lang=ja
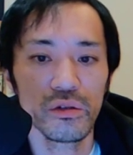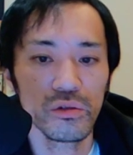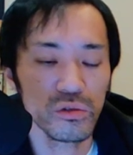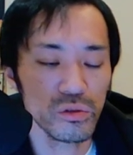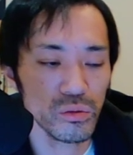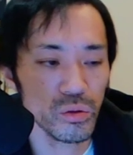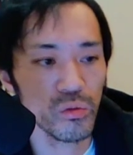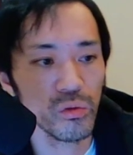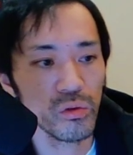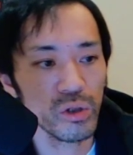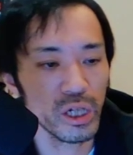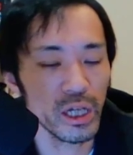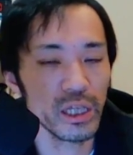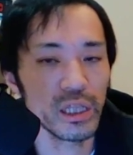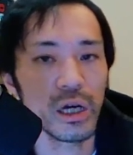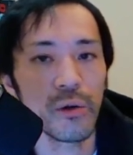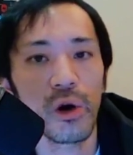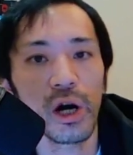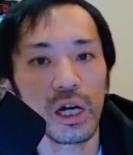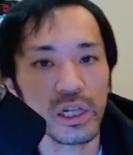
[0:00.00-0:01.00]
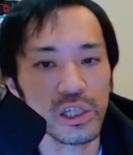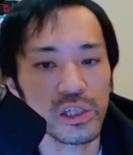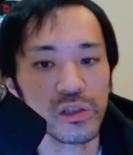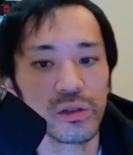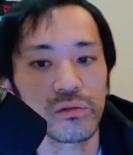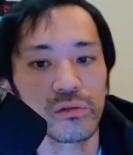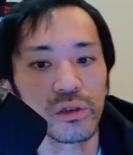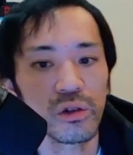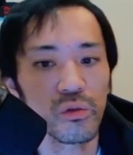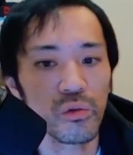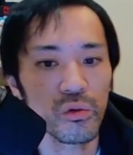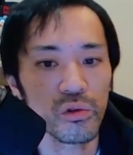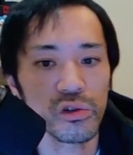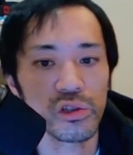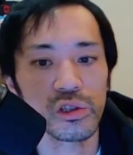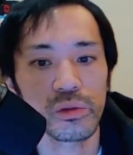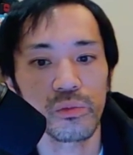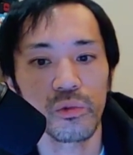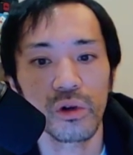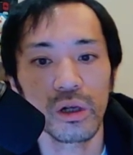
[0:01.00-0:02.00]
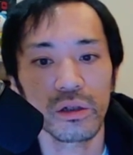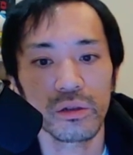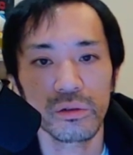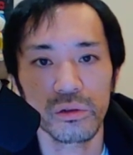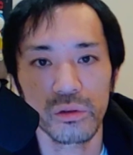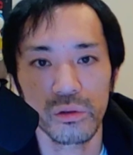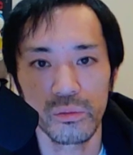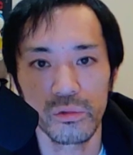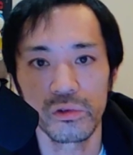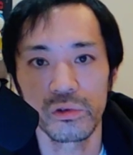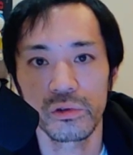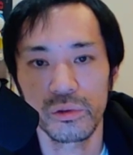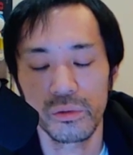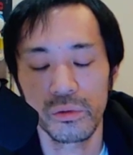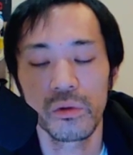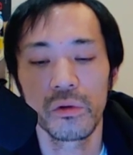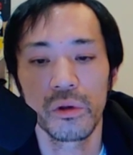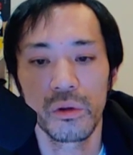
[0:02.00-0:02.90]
うところから枝分かれしてるんでこういう質問が来ると思うんですよ。